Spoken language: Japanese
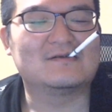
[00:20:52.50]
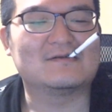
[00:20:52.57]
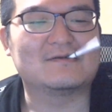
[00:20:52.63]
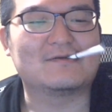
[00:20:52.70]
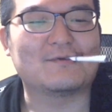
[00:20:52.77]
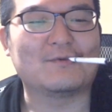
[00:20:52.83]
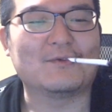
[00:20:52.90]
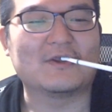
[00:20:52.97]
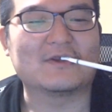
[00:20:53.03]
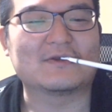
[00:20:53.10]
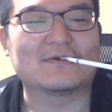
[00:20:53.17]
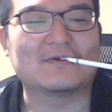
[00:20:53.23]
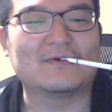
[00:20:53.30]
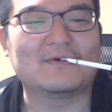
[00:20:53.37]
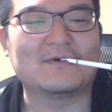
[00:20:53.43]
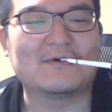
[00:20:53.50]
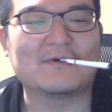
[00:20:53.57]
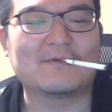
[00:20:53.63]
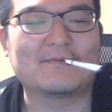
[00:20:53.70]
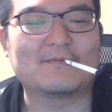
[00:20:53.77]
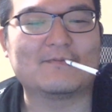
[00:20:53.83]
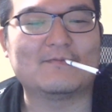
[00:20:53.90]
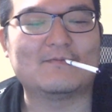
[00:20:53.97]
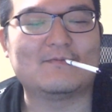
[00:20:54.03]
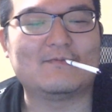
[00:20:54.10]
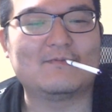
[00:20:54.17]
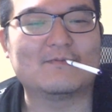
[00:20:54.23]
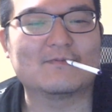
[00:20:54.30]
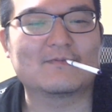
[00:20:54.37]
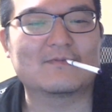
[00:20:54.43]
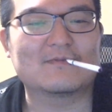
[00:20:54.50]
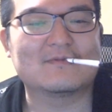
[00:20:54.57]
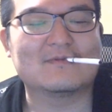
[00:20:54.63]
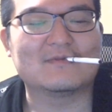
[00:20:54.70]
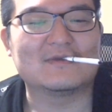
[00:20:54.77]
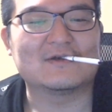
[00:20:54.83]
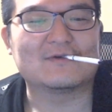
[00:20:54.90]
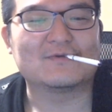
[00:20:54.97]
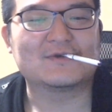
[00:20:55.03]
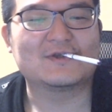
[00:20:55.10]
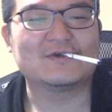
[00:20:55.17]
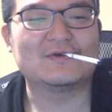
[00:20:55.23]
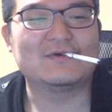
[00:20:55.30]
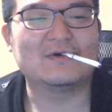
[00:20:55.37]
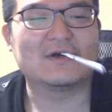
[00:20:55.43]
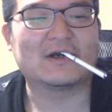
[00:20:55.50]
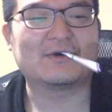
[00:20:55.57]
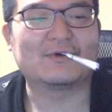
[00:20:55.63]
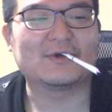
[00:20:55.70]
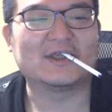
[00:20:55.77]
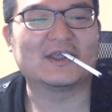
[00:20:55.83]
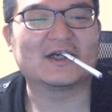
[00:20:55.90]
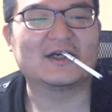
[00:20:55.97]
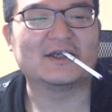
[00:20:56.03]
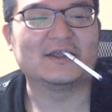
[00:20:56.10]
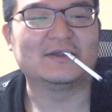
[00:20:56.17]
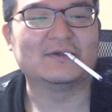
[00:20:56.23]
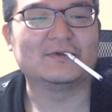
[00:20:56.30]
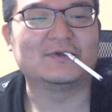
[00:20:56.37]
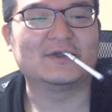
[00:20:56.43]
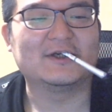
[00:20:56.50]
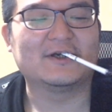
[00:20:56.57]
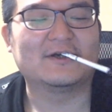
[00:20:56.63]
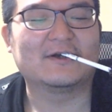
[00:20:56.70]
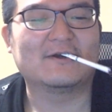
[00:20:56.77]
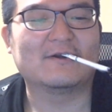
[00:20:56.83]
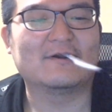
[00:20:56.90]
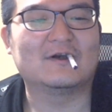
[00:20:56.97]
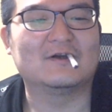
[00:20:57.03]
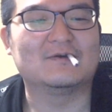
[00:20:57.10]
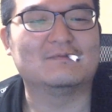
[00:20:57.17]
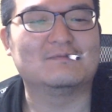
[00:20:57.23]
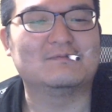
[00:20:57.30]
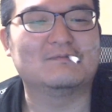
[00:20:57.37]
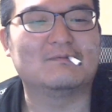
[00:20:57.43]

そうなんですよ。こっちの方がカロリー高いっていうね。うん。